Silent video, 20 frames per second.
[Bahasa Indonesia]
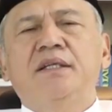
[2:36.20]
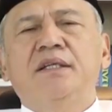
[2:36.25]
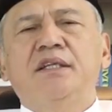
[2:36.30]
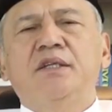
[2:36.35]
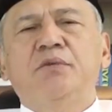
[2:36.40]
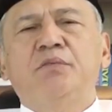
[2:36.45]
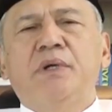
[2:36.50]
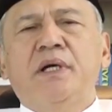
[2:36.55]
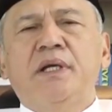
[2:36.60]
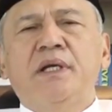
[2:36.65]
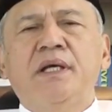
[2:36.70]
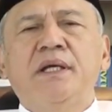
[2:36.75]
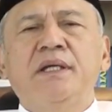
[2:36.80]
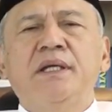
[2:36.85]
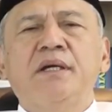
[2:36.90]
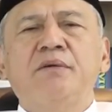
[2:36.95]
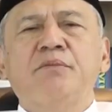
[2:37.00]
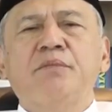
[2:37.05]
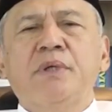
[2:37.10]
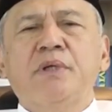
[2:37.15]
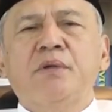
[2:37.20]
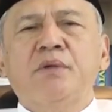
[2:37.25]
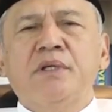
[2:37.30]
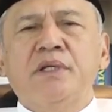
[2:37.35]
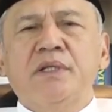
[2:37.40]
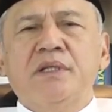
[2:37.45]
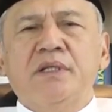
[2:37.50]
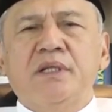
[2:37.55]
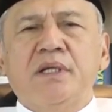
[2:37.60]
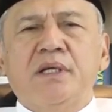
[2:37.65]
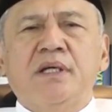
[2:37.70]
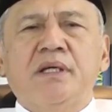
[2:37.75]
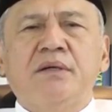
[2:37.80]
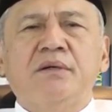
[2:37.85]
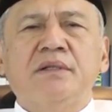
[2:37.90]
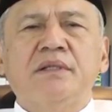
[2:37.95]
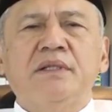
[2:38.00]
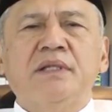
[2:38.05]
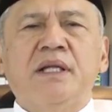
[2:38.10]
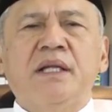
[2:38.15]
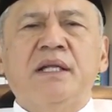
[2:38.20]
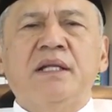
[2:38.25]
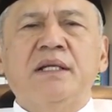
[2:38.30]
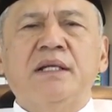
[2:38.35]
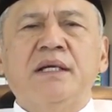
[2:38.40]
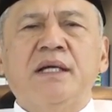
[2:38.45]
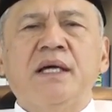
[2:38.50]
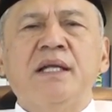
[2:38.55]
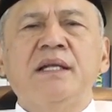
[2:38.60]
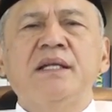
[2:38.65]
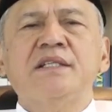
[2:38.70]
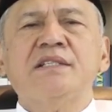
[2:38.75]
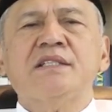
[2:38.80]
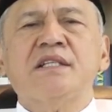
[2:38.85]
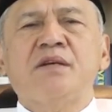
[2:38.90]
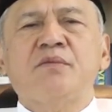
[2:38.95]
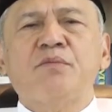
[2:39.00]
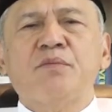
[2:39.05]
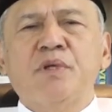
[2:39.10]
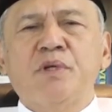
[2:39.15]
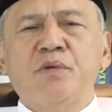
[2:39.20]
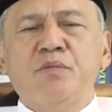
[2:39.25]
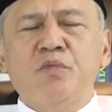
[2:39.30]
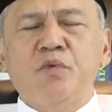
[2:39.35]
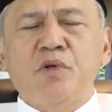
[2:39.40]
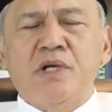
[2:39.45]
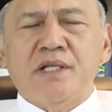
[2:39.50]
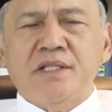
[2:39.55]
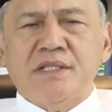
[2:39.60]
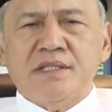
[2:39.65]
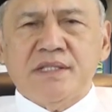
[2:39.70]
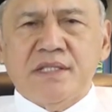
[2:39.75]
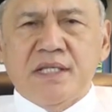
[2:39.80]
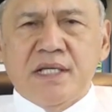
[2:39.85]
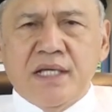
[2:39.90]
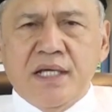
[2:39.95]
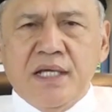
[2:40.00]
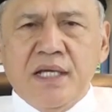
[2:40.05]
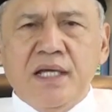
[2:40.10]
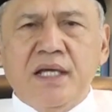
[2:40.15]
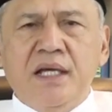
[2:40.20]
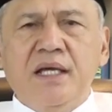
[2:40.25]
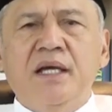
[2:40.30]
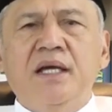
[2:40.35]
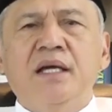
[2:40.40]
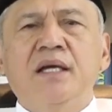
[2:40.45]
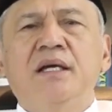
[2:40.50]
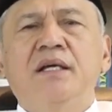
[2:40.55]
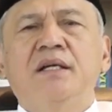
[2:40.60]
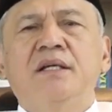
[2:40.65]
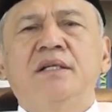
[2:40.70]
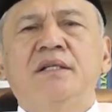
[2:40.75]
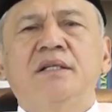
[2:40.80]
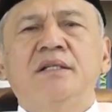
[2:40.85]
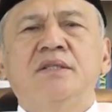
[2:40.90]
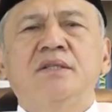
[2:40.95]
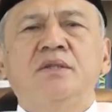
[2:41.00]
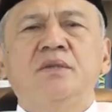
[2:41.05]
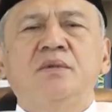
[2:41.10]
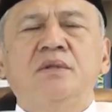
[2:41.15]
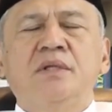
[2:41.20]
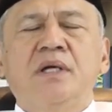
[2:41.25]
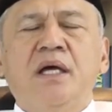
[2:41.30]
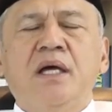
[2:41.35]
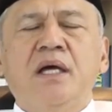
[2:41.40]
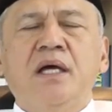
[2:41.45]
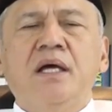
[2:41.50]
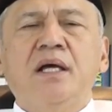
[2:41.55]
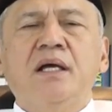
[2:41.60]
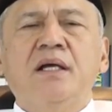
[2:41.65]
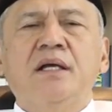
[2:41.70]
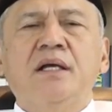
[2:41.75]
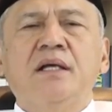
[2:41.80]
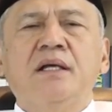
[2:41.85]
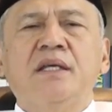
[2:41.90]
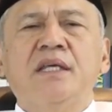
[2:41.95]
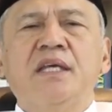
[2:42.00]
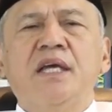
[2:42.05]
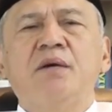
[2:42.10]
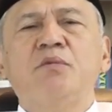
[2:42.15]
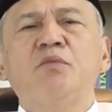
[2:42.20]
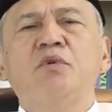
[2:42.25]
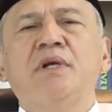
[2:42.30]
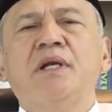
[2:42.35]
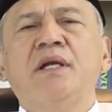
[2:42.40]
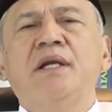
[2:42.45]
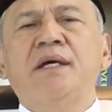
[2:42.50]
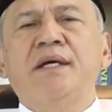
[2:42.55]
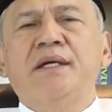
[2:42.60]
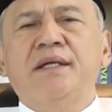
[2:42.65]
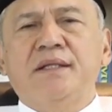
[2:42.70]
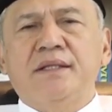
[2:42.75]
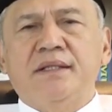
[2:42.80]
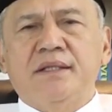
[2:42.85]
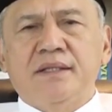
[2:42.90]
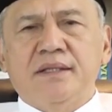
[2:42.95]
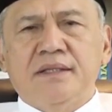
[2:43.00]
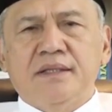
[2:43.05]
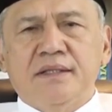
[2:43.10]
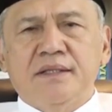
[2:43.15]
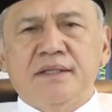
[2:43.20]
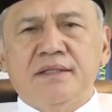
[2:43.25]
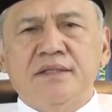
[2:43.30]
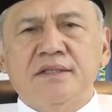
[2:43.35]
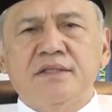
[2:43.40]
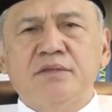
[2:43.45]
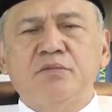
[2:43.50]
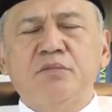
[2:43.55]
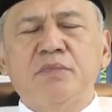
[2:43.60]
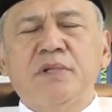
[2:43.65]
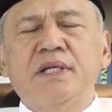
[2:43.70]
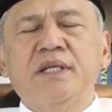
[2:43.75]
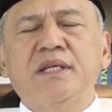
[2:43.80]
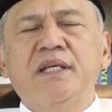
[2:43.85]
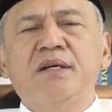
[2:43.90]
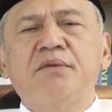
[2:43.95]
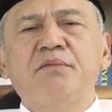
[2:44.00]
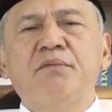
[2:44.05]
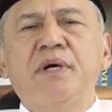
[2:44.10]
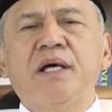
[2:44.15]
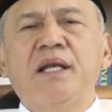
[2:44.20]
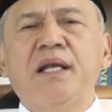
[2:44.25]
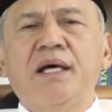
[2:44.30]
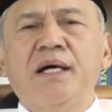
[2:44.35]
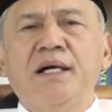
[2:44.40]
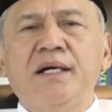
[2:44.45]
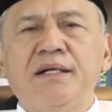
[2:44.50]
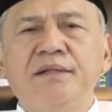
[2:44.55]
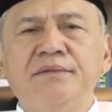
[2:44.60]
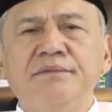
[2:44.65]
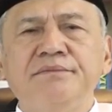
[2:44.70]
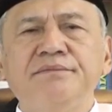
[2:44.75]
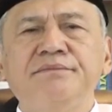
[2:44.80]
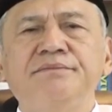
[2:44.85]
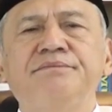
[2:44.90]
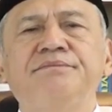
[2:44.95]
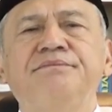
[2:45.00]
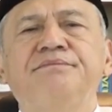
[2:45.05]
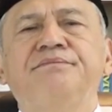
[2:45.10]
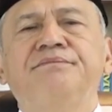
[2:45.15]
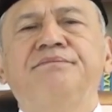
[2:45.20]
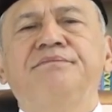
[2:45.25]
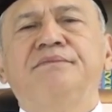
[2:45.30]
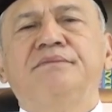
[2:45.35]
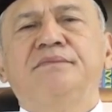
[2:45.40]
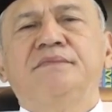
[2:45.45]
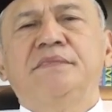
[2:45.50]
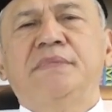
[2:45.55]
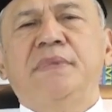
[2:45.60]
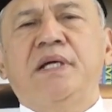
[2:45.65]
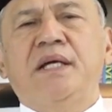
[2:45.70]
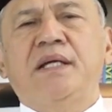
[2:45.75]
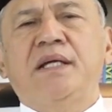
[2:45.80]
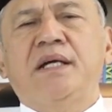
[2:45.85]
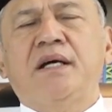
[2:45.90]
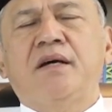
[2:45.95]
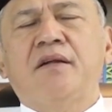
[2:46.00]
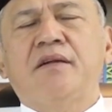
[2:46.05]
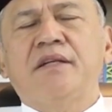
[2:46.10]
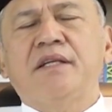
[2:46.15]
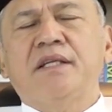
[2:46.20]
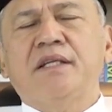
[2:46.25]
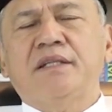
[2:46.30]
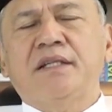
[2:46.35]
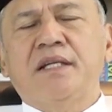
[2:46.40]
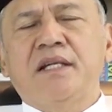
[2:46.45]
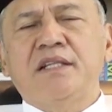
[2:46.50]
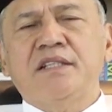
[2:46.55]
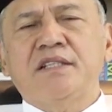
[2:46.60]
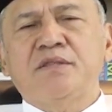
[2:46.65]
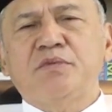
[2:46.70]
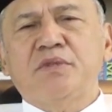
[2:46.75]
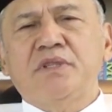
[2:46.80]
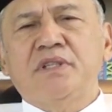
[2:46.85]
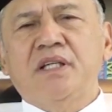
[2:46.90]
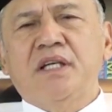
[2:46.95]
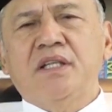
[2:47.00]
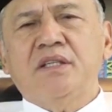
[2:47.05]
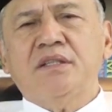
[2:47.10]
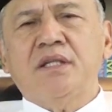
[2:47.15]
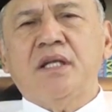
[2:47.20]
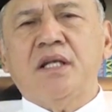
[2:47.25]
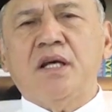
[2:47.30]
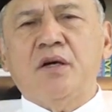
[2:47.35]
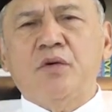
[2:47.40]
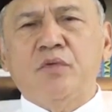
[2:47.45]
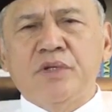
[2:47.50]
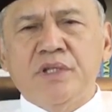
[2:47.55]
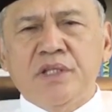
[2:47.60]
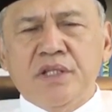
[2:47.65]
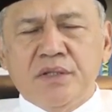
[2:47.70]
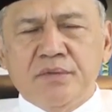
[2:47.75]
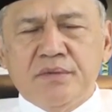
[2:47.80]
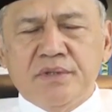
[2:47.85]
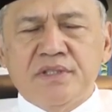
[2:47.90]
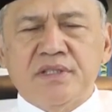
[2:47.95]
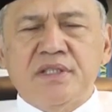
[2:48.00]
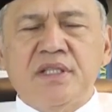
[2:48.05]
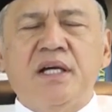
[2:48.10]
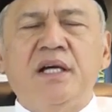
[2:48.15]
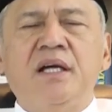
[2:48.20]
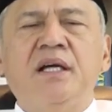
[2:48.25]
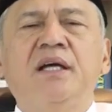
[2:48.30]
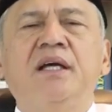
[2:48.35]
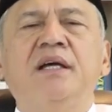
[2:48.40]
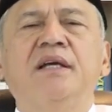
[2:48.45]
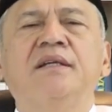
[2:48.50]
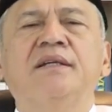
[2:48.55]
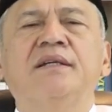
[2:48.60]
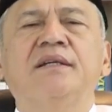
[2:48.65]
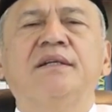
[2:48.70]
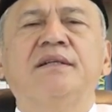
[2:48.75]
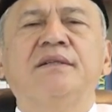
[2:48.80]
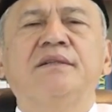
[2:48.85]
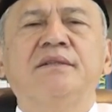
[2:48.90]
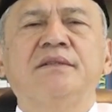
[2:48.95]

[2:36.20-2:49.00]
Ibadah yang perlu kita jalankan di samping puasa juga qiyamul lail, sembahyang malam. Biaya kalau di kita disebut dengan tarawih bisa ya.